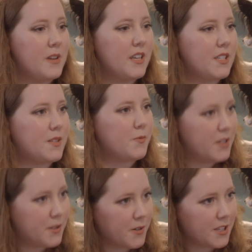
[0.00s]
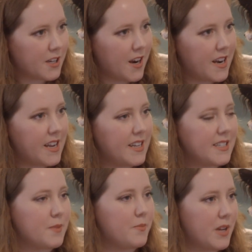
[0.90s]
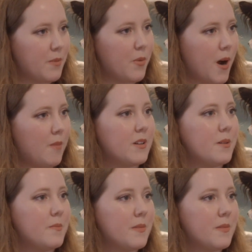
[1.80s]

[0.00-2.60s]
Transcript: A, a, guarda de recursos é um grande